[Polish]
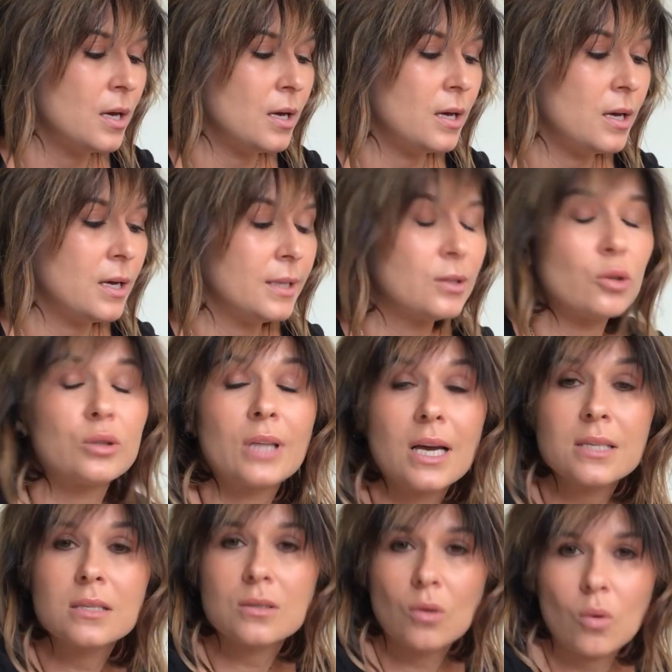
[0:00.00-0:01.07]
y, to
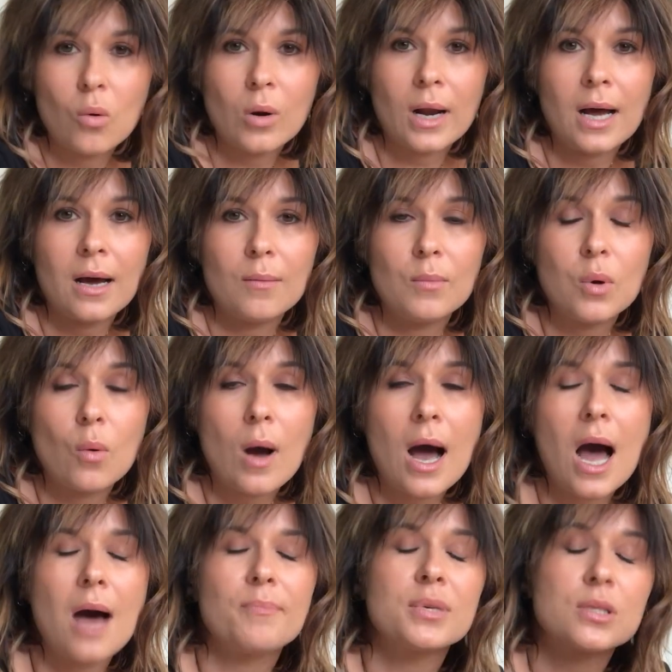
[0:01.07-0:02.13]
ta skóra
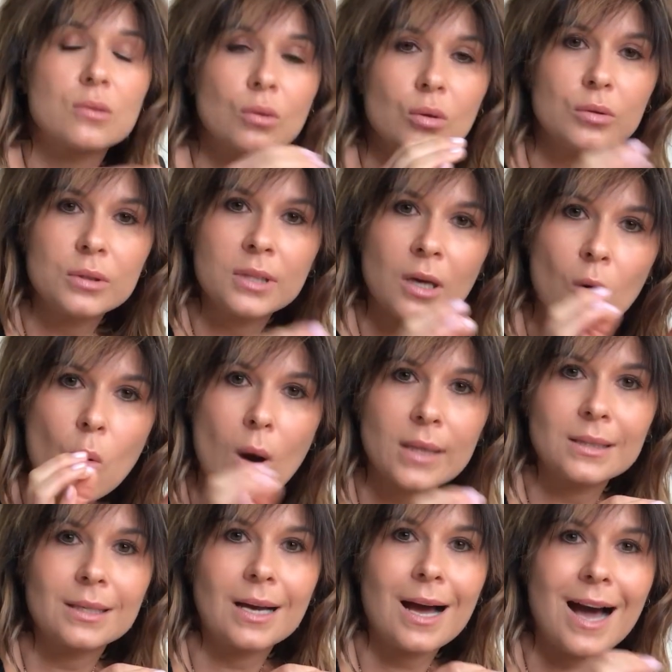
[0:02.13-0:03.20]
była absolutnie
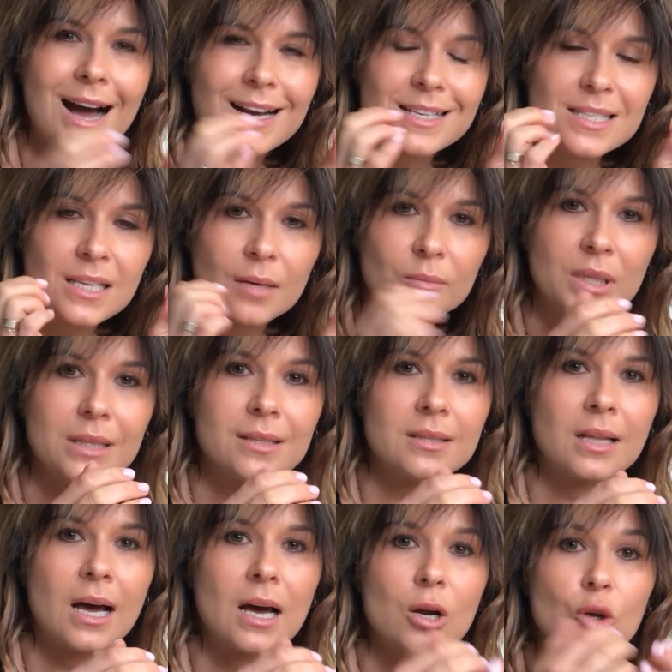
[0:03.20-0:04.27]
gładka,
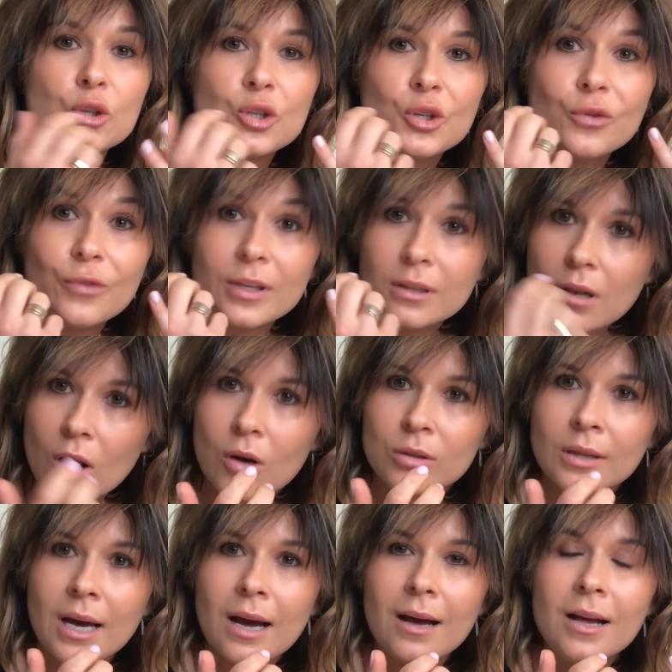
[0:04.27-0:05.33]
aksamitna,
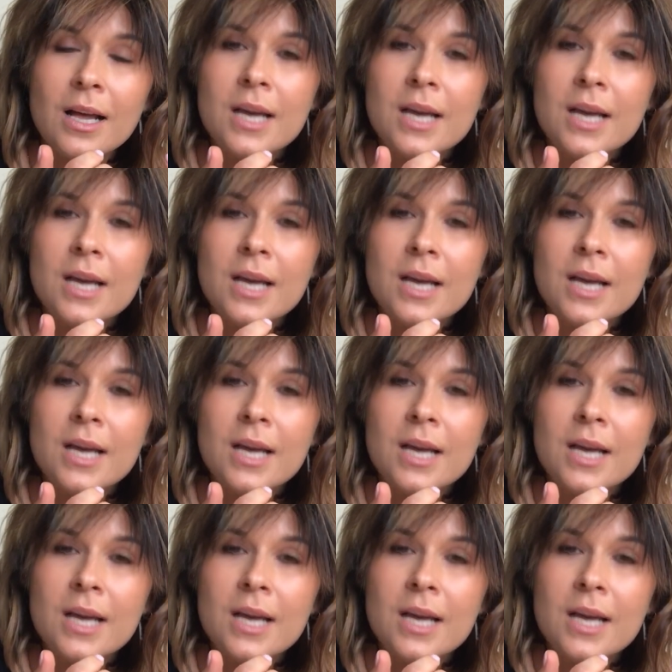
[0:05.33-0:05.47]
rozświetlona.